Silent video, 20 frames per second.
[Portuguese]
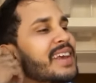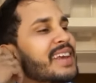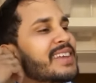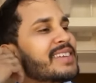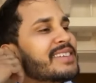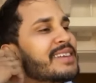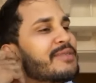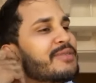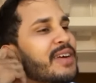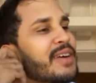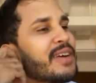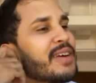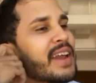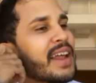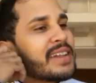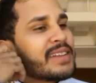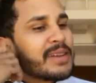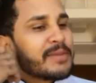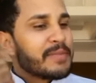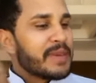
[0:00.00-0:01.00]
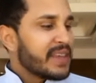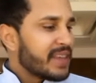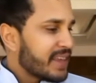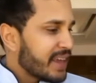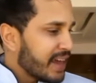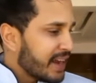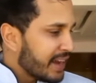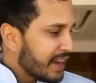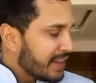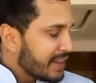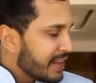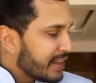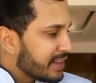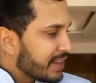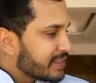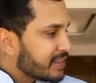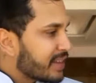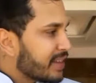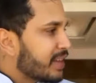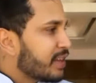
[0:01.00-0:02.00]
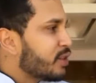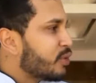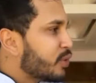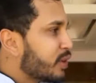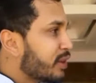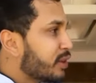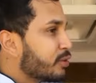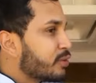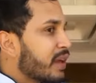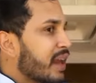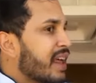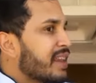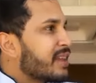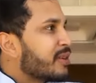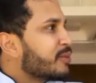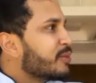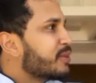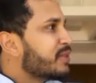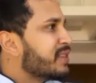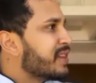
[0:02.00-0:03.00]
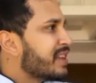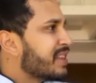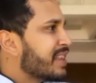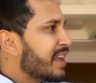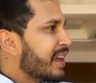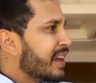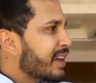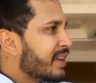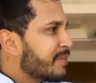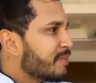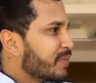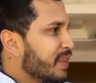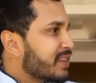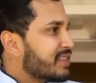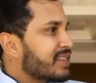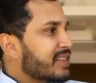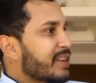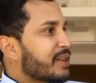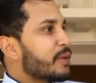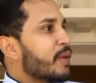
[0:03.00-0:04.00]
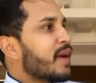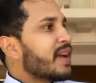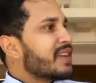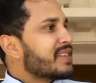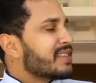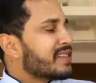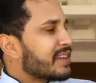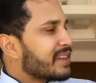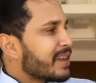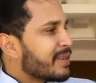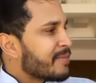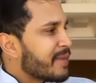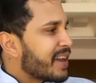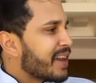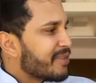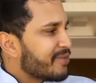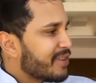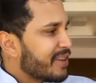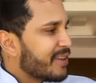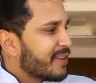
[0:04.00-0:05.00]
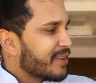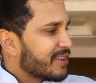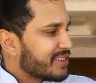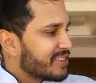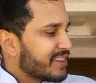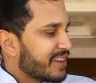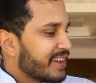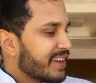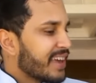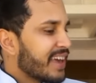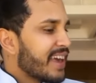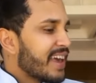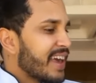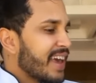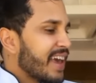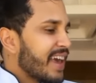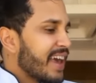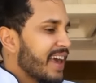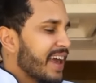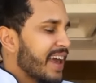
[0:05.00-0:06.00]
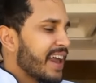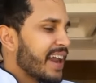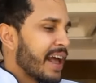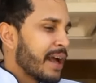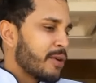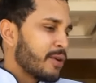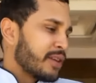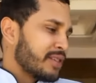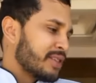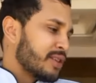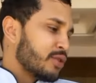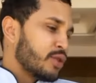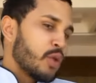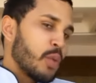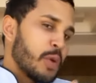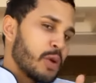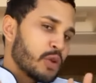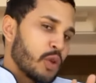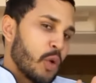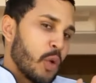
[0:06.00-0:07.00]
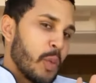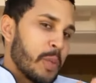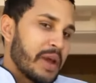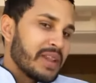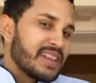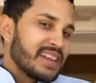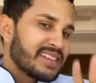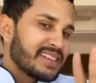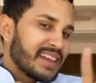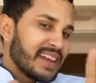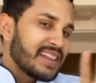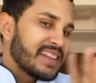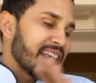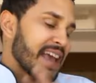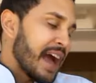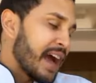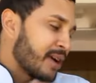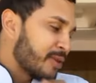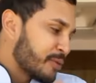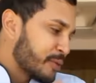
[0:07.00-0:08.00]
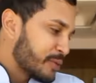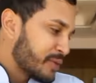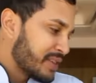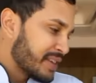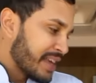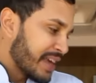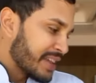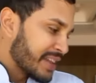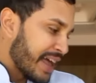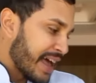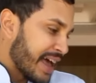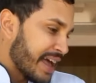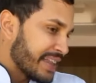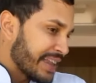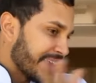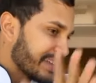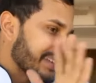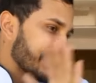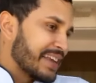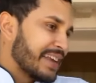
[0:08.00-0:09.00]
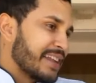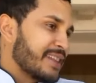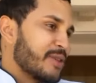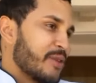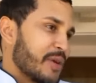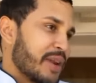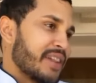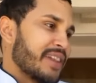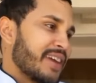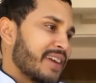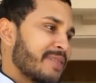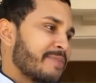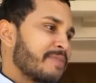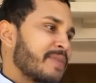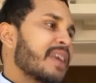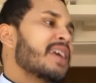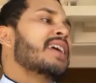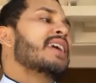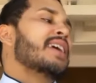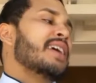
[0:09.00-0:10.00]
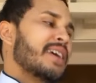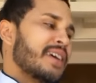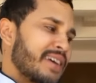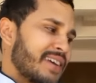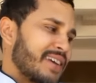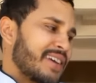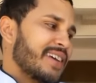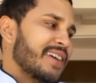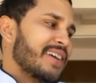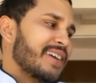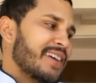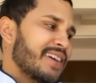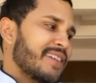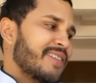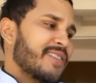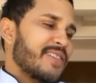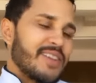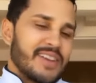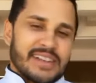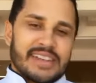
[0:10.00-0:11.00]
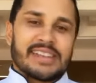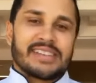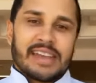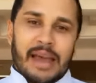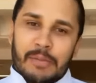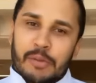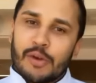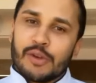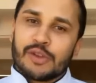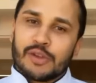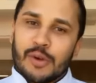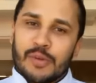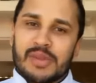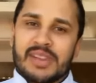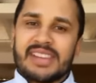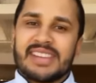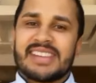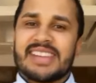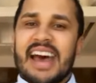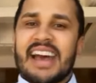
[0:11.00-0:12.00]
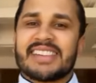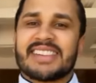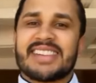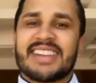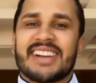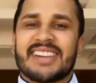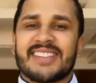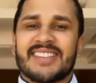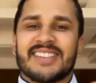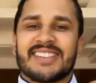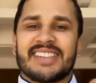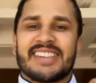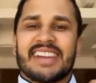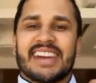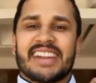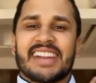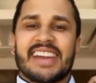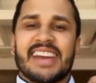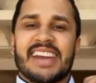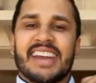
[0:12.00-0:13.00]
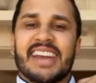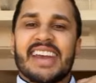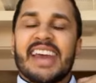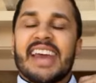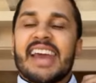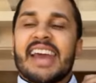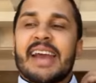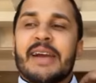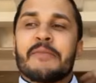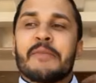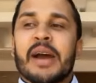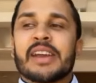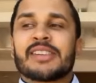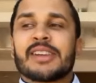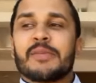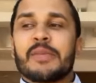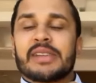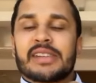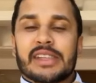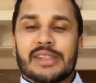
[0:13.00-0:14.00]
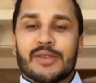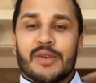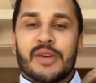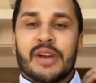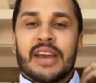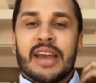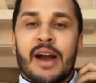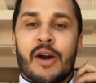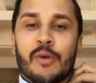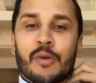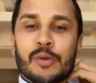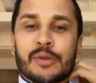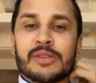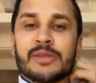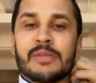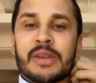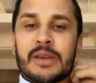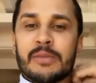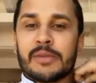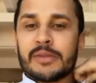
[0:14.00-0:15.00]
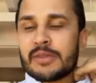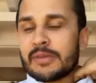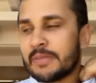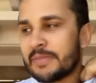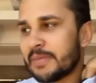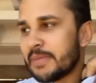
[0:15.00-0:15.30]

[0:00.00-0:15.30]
Sem falar também que além da, da seguidora, de eu estar lá na cozinha dela, ensinando uma receita maravilhosa, é, agora sim, eu, estou com medo de incendiar a cozinha da, da seguidora, né? Esse é o problema, né, Você sabe que eu sou um desastre da cozinha, né? mas também vocês vão ganhar alguns mimos